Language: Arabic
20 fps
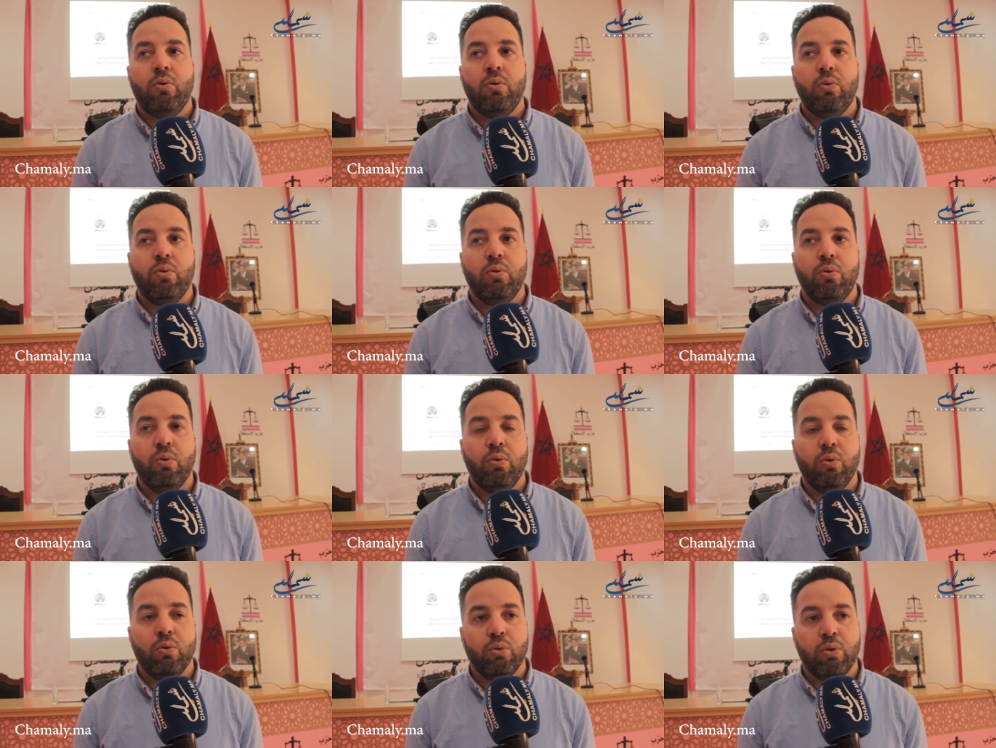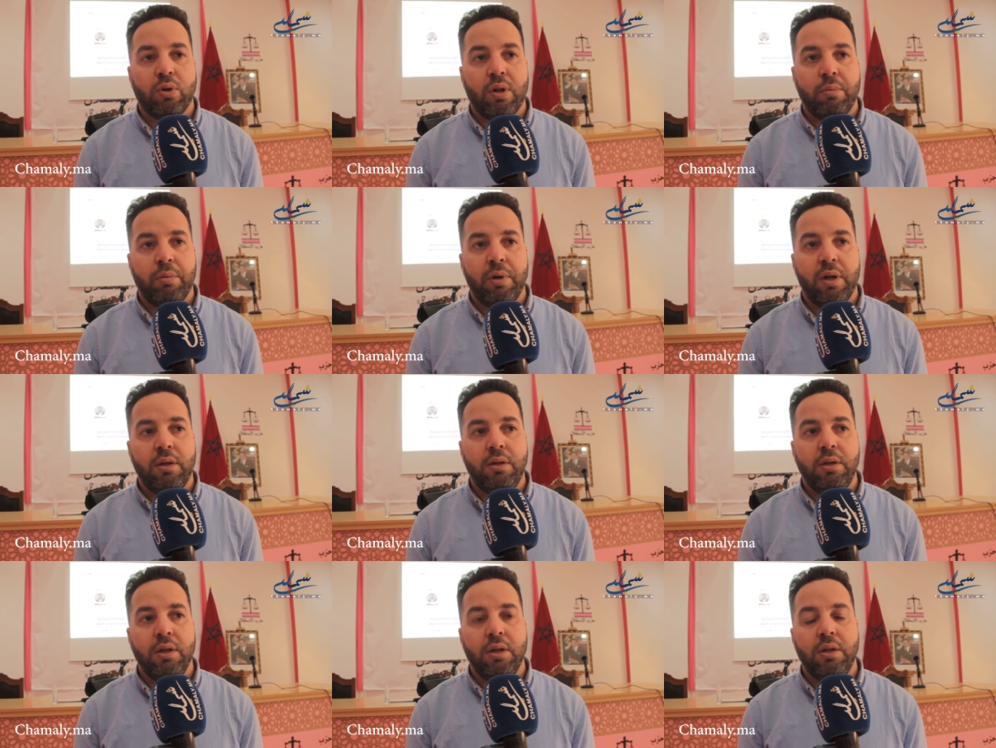
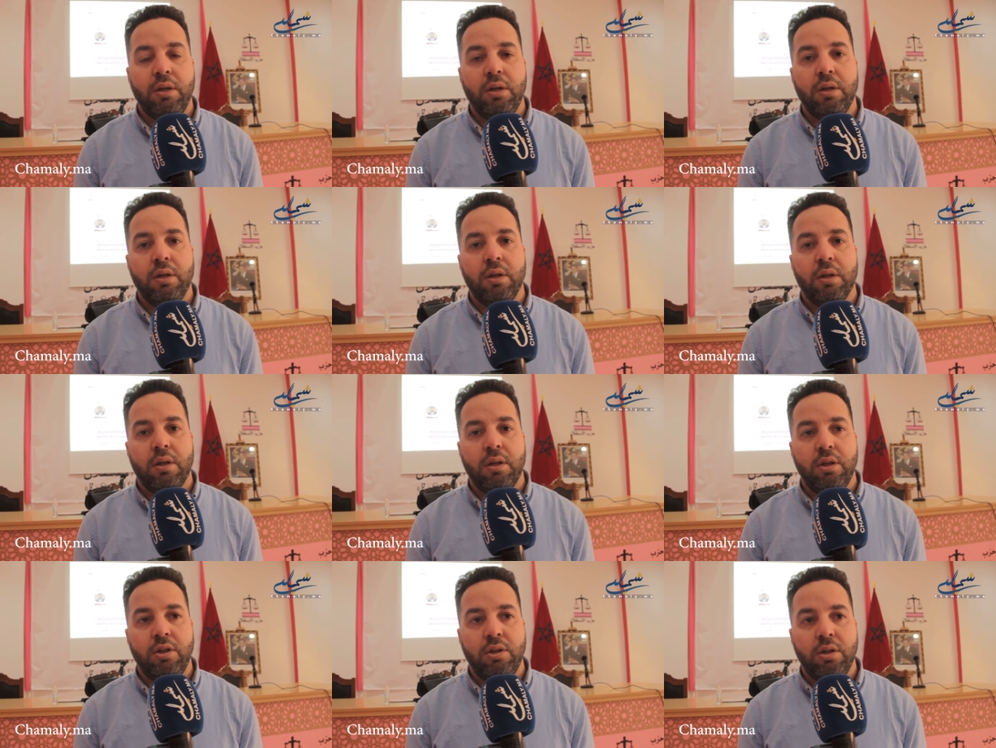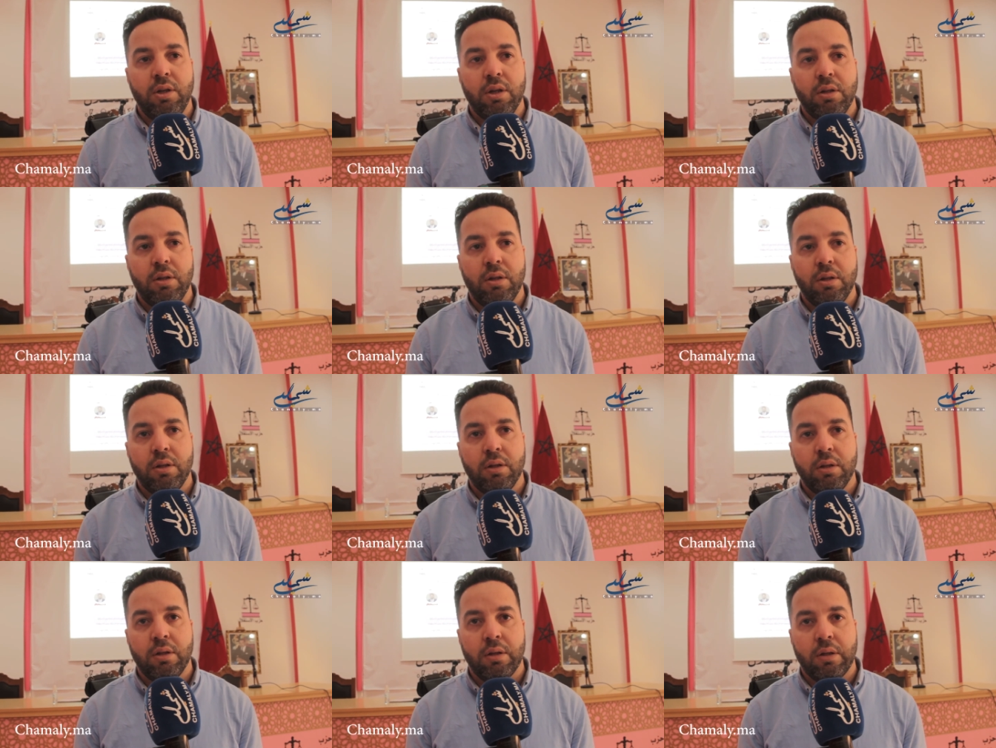وطبعا يعني كيجي هذا
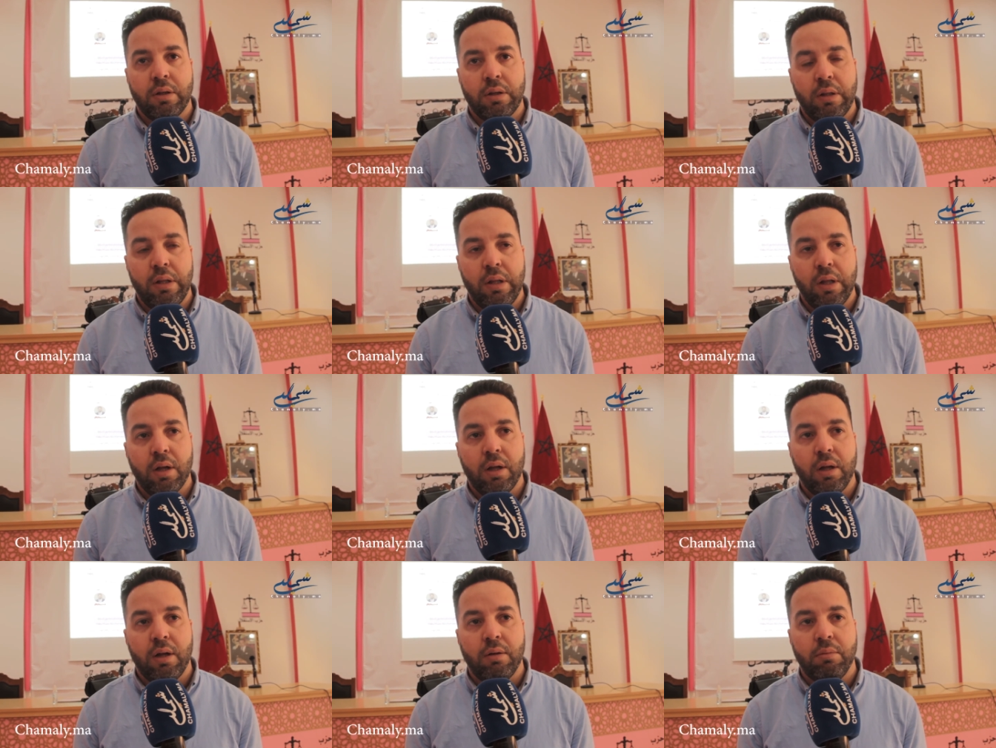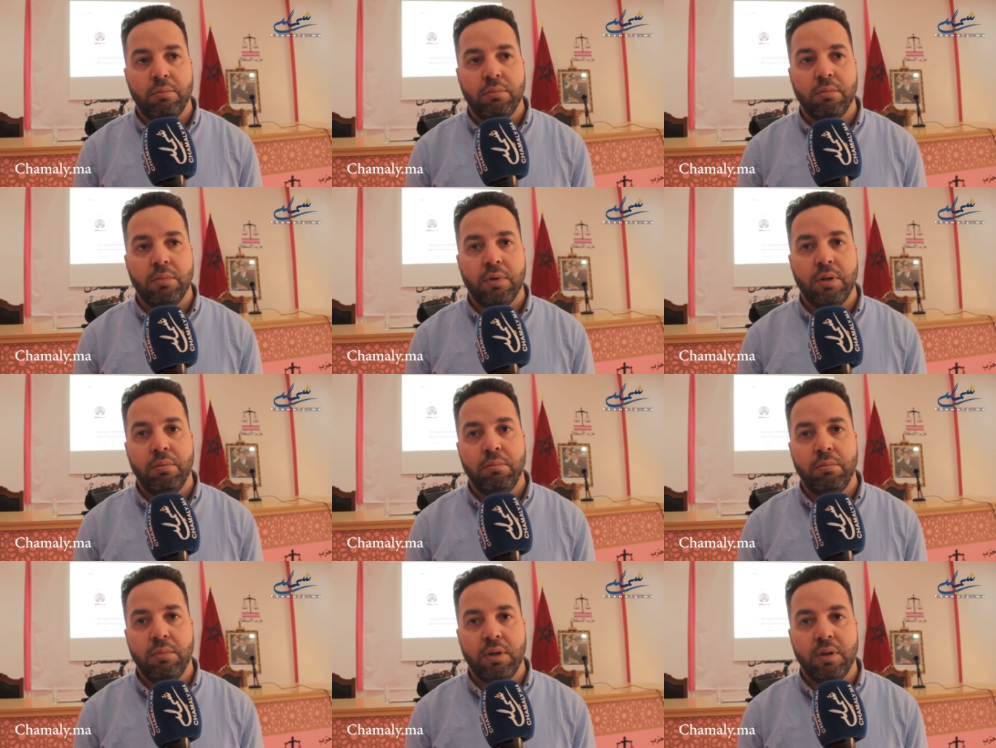اللقاء
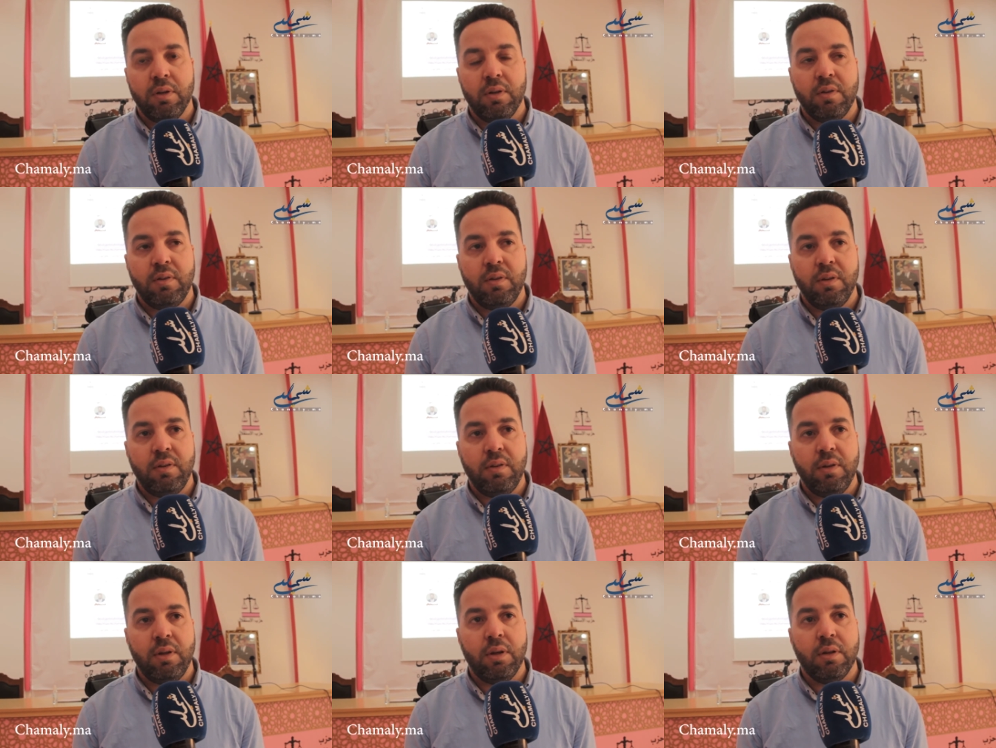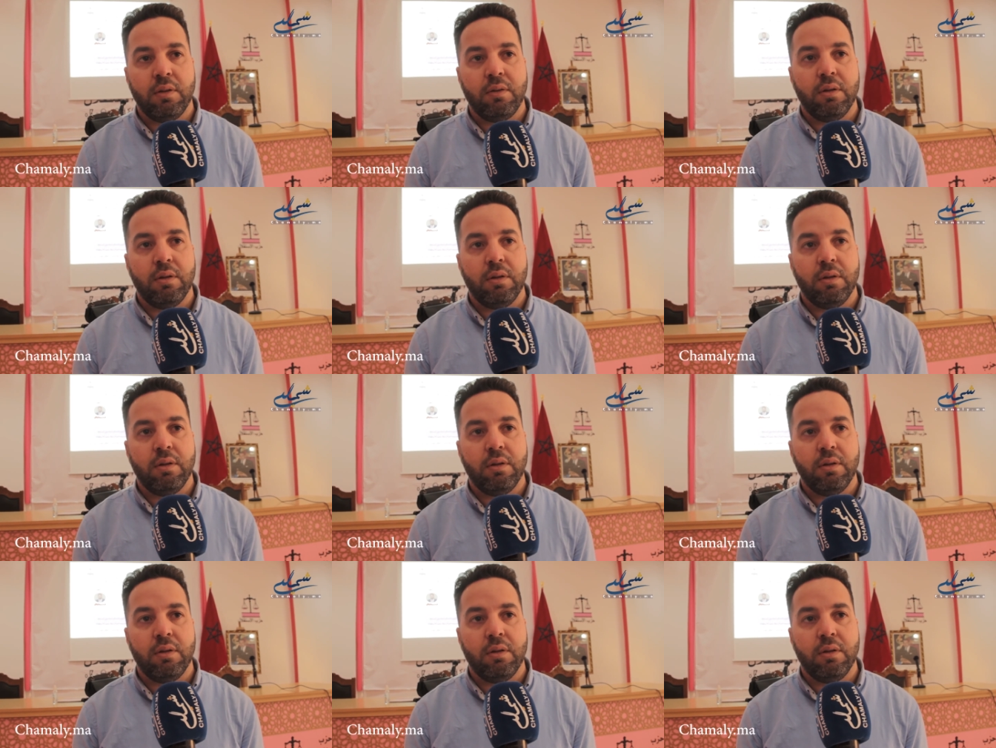ضمن سلسله